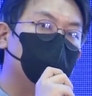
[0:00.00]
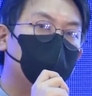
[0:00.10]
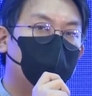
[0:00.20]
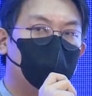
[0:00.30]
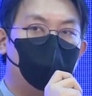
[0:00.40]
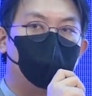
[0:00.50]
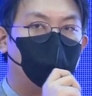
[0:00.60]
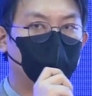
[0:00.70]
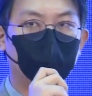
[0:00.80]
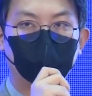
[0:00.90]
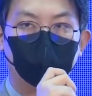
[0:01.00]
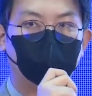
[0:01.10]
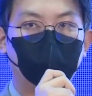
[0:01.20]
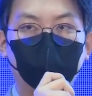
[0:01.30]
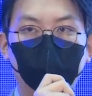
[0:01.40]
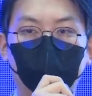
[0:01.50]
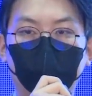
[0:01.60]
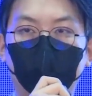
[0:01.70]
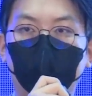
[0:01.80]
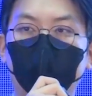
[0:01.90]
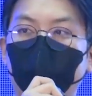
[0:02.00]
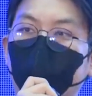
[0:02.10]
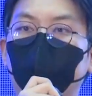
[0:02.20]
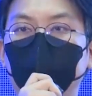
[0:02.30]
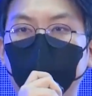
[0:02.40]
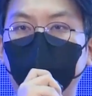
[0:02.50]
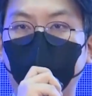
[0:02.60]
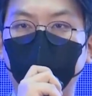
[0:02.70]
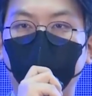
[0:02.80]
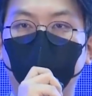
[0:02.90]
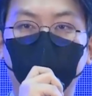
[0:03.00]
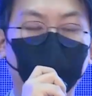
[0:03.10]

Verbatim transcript: 분산이란 방식 자체가 메커니즘이 다르다고